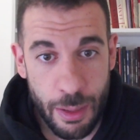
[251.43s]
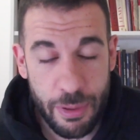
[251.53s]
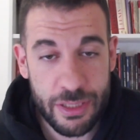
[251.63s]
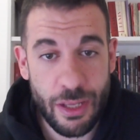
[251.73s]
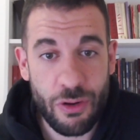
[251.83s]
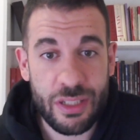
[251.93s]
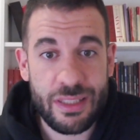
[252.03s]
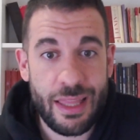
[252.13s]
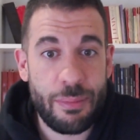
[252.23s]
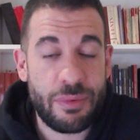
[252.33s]
Pero es que lo que
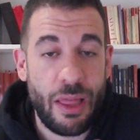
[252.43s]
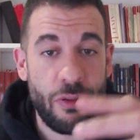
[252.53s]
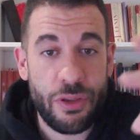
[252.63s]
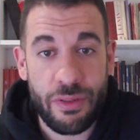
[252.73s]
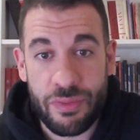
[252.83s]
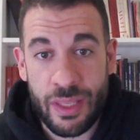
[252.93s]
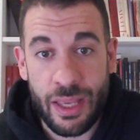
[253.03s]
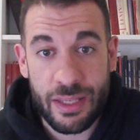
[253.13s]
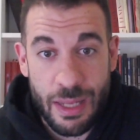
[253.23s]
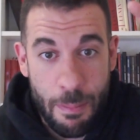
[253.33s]
está aceptado hoy en día
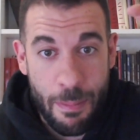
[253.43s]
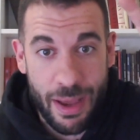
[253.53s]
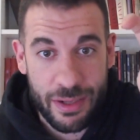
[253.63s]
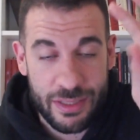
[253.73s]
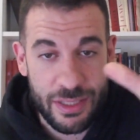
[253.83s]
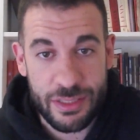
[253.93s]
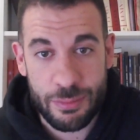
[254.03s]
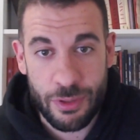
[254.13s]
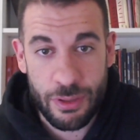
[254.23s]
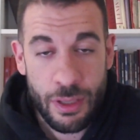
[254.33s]
y ese
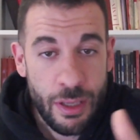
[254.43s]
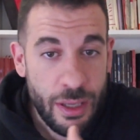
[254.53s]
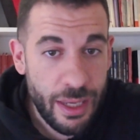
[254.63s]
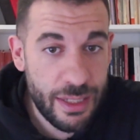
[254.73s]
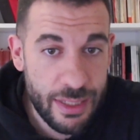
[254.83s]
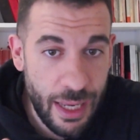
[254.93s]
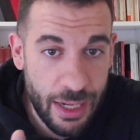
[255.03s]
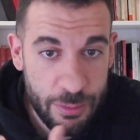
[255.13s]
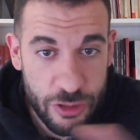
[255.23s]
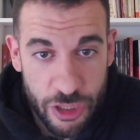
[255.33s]
marxismo es el
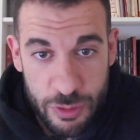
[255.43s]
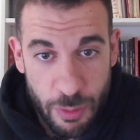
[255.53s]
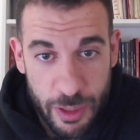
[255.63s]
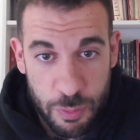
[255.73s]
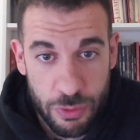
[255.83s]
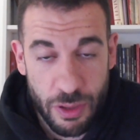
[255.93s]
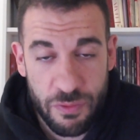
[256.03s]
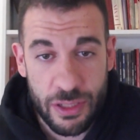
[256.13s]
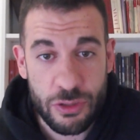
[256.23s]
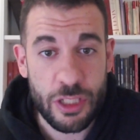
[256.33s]
revisionismo más
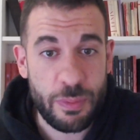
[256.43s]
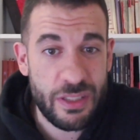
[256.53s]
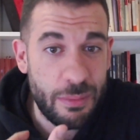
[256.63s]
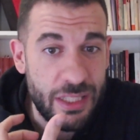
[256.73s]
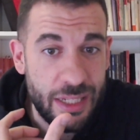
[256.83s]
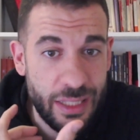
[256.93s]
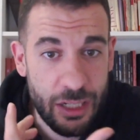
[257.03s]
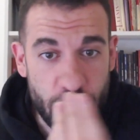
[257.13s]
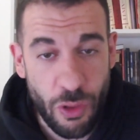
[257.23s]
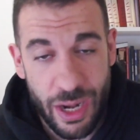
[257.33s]
putrefacto y es precisamente
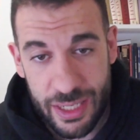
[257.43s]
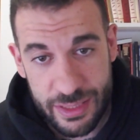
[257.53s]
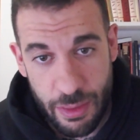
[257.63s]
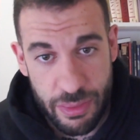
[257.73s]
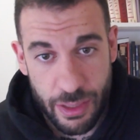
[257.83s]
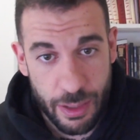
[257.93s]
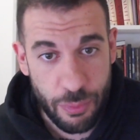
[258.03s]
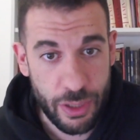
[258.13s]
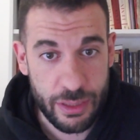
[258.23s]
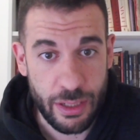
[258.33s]
quitarle toda la esencia que
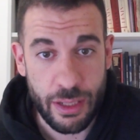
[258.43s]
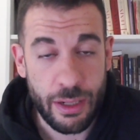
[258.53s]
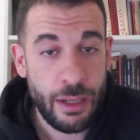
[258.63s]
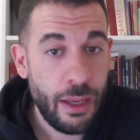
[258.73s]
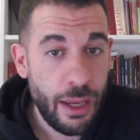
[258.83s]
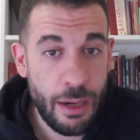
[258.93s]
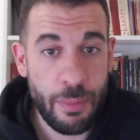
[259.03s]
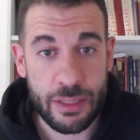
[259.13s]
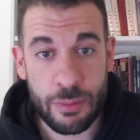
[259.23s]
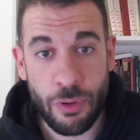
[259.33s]
pueda tener el
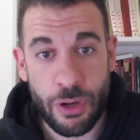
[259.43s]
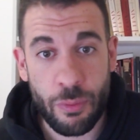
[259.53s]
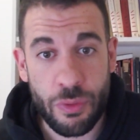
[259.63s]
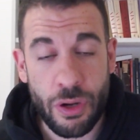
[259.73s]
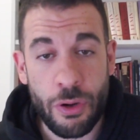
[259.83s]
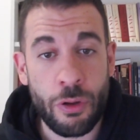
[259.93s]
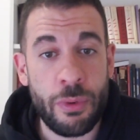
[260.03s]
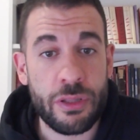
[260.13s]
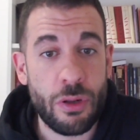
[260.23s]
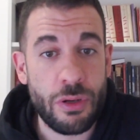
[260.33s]
marxismo revolucionario
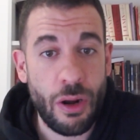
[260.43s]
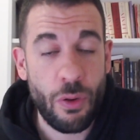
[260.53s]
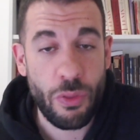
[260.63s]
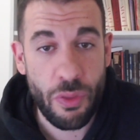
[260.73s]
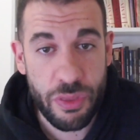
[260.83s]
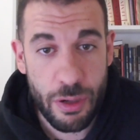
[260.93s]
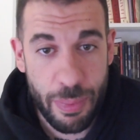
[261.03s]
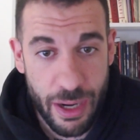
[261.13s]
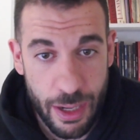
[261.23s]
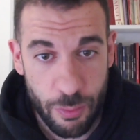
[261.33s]
convertirlo en algo dócil
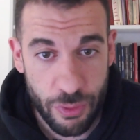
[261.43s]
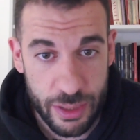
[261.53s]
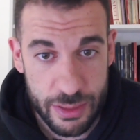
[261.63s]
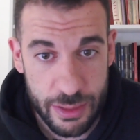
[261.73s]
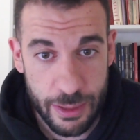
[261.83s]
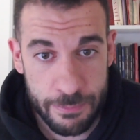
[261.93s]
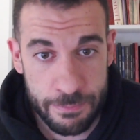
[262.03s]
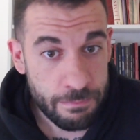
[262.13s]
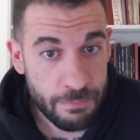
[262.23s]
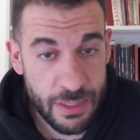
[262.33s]
para la burguesía,
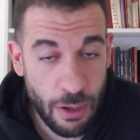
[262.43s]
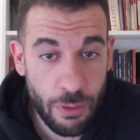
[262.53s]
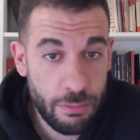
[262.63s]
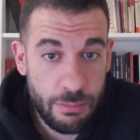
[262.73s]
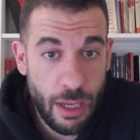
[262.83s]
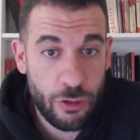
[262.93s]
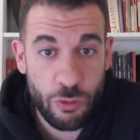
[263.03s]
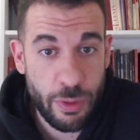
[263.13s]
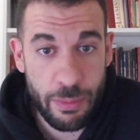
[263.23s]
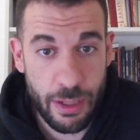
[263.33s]
algo
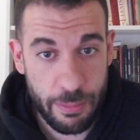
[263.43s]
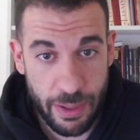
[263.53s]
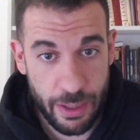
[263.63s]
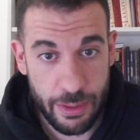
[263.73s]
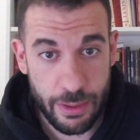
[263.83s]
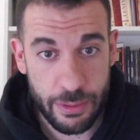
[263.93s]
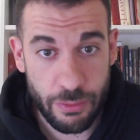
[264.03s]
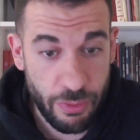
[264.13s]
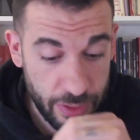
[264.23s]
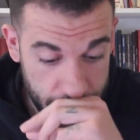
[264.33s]
asumible para ella.
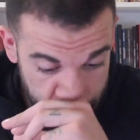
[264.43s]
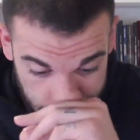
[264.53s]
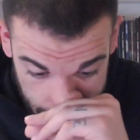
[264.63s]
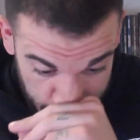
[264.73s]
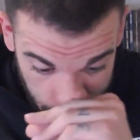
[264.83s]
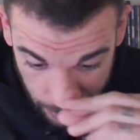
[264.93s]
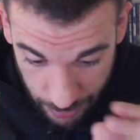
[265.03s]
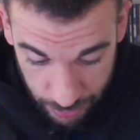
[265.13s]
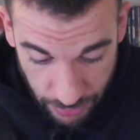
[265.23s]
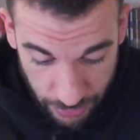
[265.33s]
Entonces, este tipo de
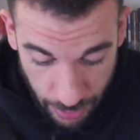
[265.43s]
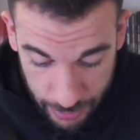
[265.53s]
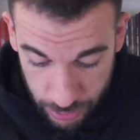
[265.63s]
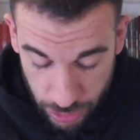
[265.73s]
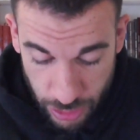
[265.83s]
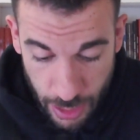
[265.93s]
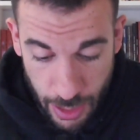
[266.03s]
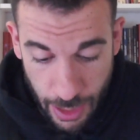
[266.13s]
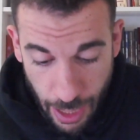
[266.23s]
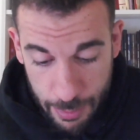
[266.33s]
posicionamientos
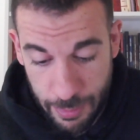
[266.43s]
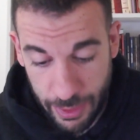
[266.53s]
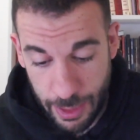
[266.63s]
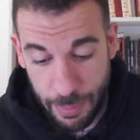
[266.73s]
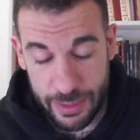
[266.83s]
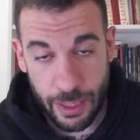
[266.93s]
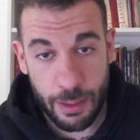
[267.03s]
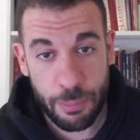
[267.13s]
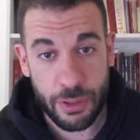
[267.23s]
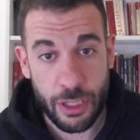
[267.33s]
a mí me
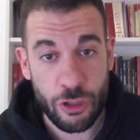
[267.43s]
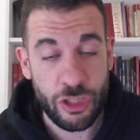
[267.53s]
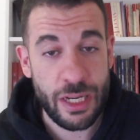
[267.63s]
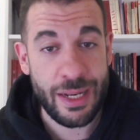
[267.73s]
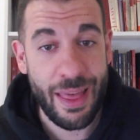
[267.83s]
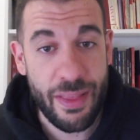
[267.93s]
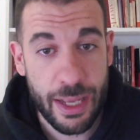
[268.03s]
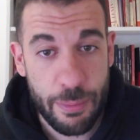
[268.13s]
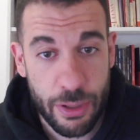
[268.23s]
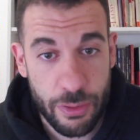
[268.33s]
repatean porque no tienen nada
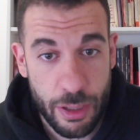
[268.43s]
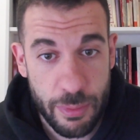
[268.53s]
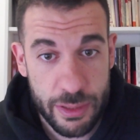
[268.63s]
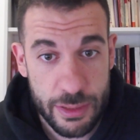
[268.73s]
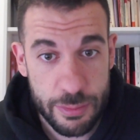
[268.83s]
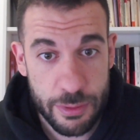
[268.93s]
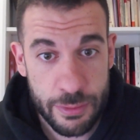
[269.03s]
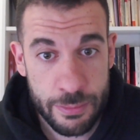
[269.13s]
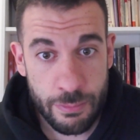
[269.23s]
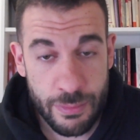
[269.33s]
que ver con el marxismo.
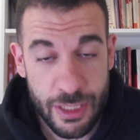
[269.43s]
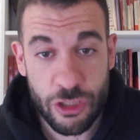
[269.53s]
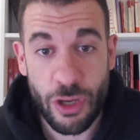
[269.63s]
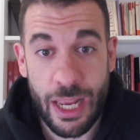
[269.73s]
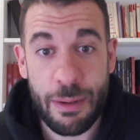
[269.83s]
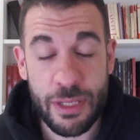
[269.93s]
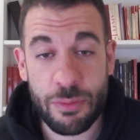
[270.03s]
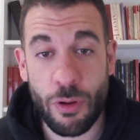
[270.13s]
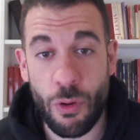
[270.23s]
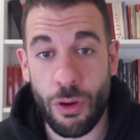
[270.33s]
De hecho, él
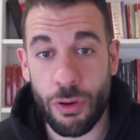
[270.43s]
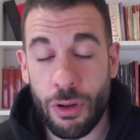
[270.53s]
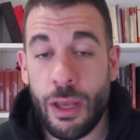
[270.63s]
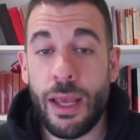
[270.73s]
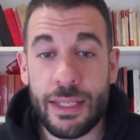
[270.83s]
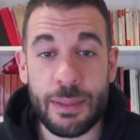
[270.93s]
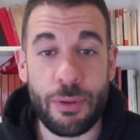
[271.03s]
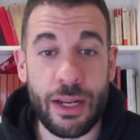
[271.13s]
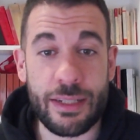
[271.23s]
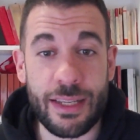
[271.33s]
mismo luego se
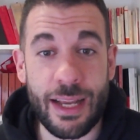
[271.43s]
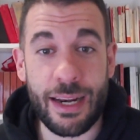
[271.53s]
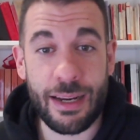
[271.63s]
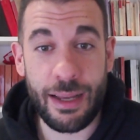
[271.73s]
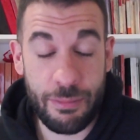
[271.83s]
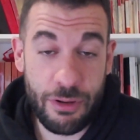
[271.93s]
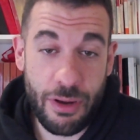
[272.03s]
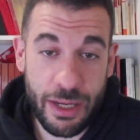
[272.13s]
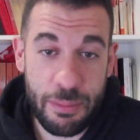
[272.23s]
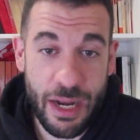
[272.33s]
pone a criticar, bueno,
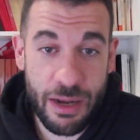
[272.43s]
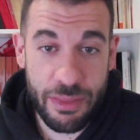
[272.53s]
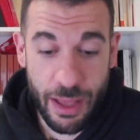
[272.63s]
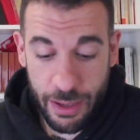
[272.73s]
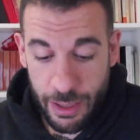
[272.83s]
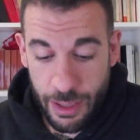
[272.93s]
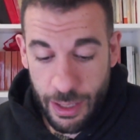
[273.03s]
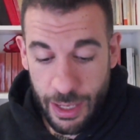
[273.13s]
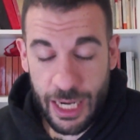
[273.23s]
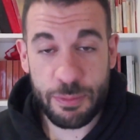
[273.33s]
a criminalizar
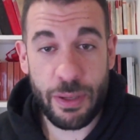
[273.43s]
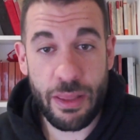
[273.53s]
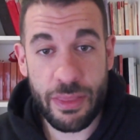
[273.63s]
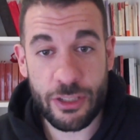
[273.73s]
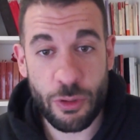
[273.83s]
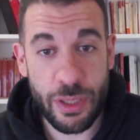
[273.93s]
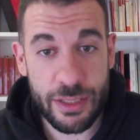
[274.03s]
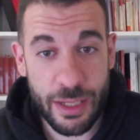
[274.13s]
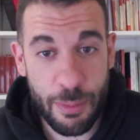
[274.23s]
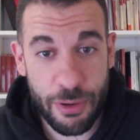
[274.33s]
la experiencia
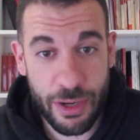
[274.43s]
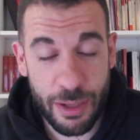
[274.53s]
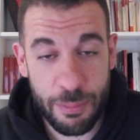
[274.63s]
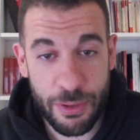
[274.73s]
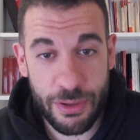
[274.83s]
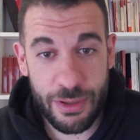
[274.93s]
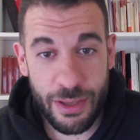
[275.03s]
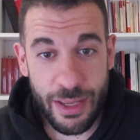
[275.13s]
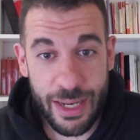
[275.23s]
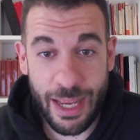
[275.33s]
soviética, por ejemplo,
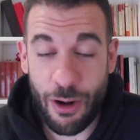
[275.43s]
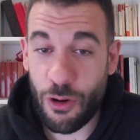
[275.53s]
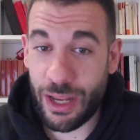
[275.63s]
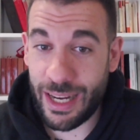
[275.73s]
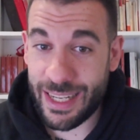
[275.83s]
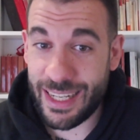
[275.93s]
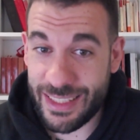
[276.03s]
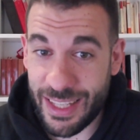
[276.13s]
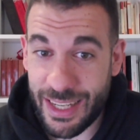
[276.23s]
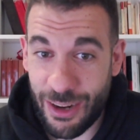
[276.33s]
y claro, lo que él
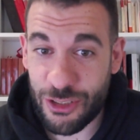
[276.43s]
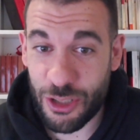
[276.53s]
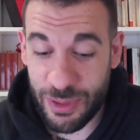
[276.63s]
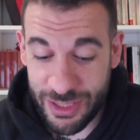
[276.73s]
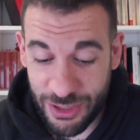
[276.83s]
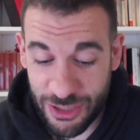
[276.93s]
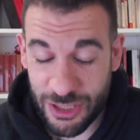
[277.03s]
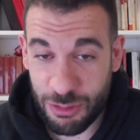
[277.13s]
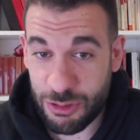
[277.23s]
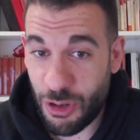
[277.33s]
critica a los soviéticos es
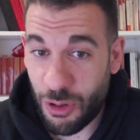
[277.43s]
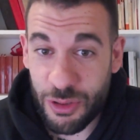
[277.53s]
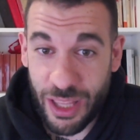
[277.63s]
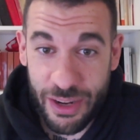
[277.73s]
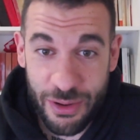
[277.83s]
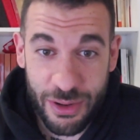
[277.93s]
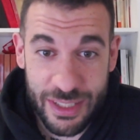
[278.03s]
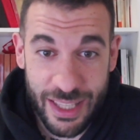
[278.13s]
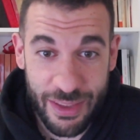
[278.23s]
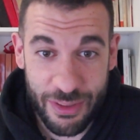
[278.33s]
justo lo contrario de lo que
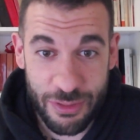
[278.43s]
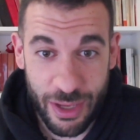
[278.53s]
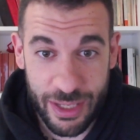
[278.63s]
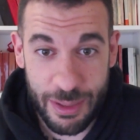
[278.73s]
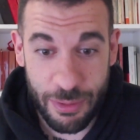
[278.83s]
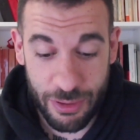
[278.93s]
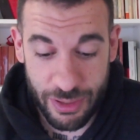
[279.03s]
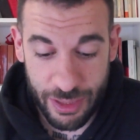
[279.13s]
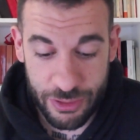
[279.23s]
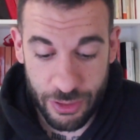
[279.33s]
está diciendo aquí, por lo
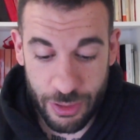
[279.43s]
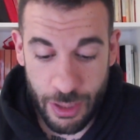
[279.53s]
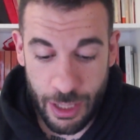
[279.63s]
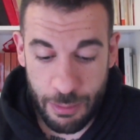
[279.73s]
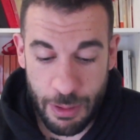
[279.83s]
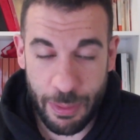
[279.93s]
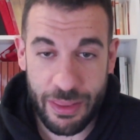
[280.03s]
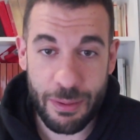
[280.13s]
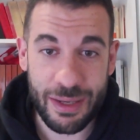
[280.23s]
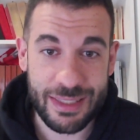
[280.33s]
tanto, me
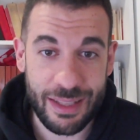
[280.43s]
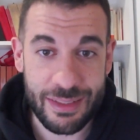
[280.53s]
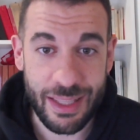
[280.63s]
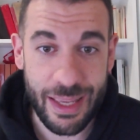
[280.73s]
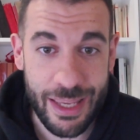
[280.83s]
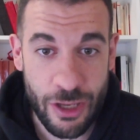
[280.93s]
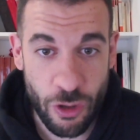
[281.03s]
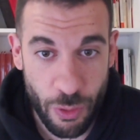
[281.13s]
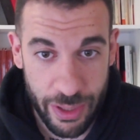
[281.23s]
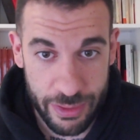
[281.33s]
parece bastante
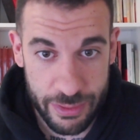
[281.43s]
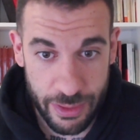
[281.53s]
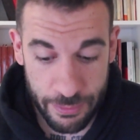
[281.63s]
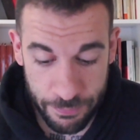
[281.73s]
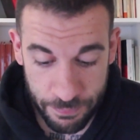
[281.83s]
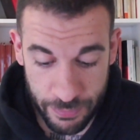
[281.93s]
incoherente.